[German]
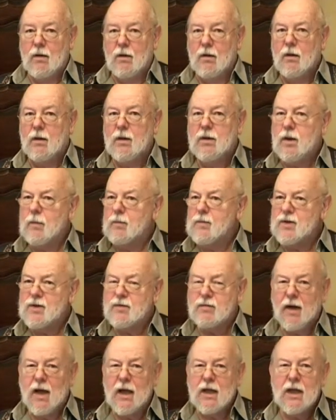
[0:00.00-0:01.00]
Oh, ich habe
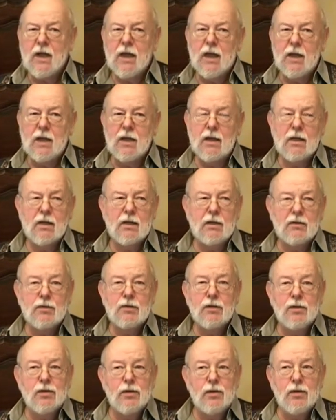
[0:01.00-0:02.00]
zwei Kinder.
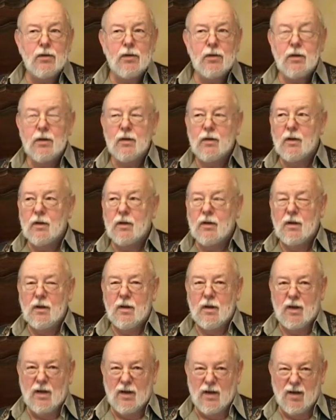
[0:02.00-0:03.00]
Und du?
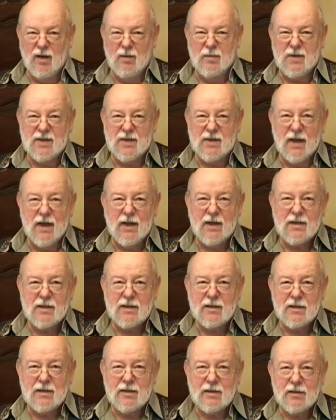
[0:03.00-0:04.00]
Ich habe
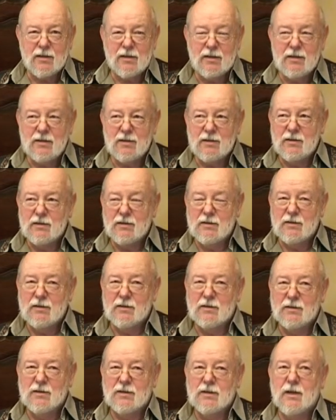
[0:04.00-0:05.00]
sechs.
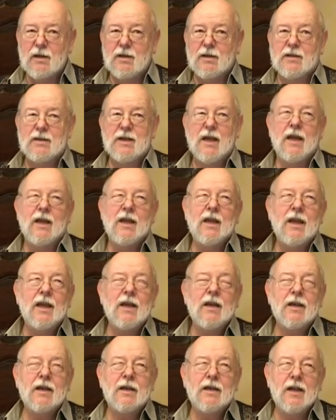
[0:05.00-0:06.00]
Ja,
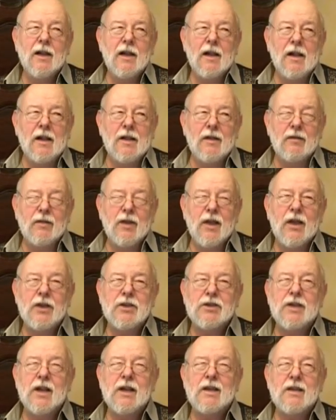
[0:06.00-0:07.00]
Herr, wie
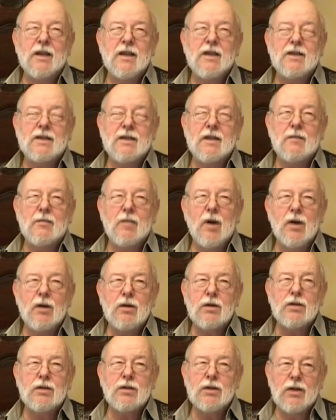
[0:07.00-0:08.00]
hast du denn das
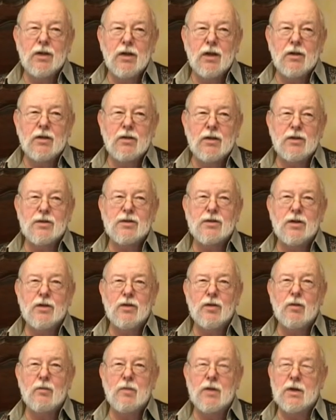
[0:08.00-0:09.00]
gemacht, dass du
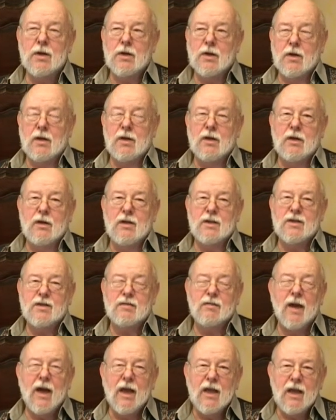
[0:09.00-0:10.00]
nur
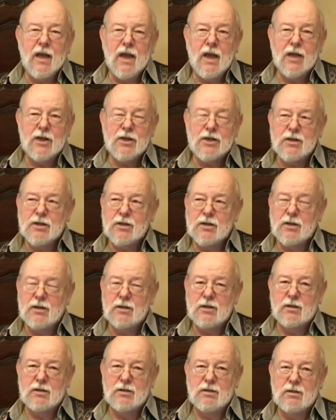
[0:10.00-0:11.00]
zwei hast
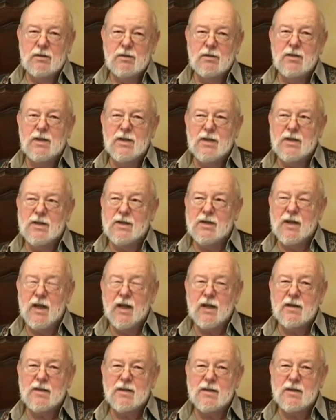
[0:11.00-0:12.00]
und ich
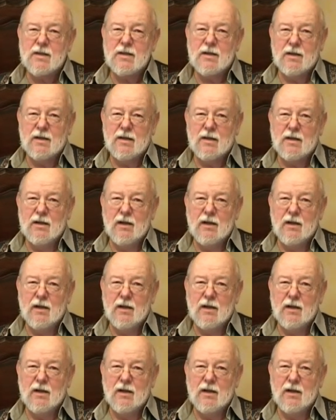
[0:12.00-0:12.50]
sechs?